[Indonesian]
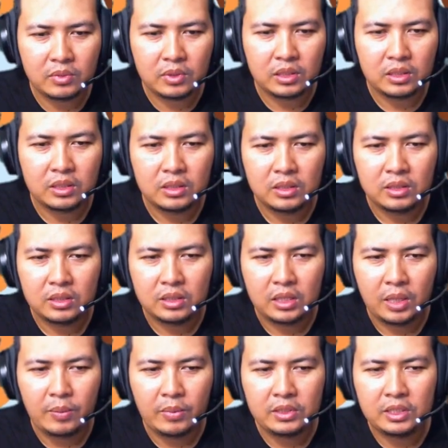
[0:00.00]
nih
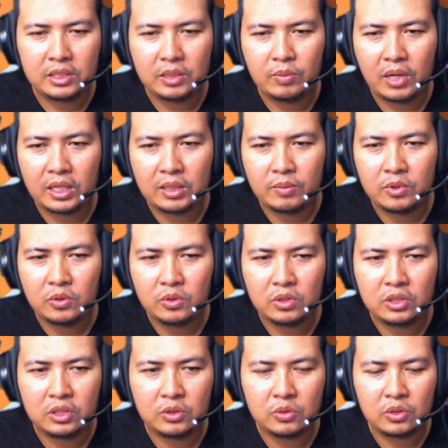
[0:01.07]
emang sisi berantemnya tuh di
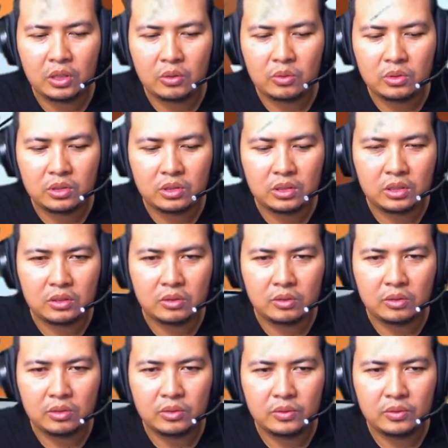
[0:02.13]
situ terus gitu